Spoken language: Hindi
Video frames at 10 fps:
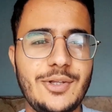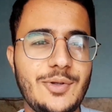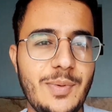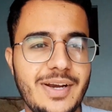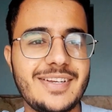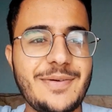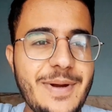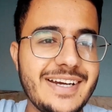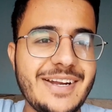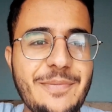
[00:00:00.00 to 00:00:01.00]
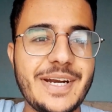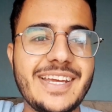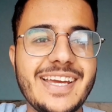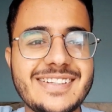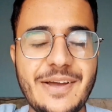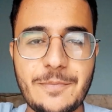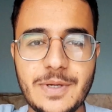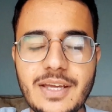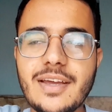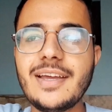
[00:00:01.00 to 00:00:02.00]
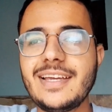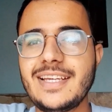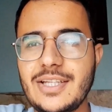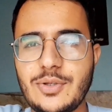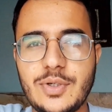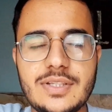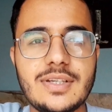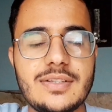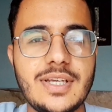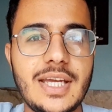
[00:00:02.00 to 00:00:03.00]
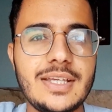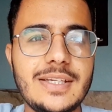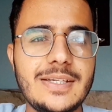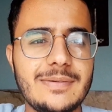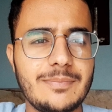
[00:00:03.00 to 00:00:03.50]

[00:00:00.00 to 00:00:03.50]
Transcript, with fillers: दोबारा से बैठना पड़ेगा एग्ज़ाम में तो इससे अच्छा है कि